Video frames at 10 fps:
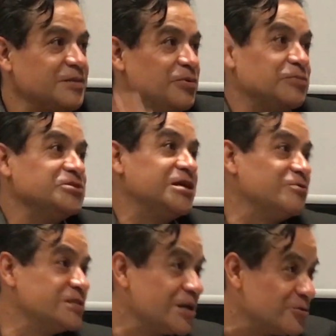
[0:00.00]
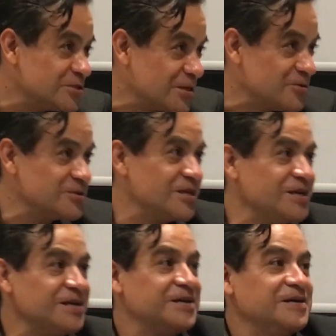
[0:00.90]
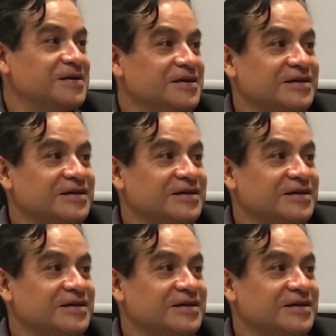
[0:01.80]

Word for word: ADN, pero pues ya no está José José.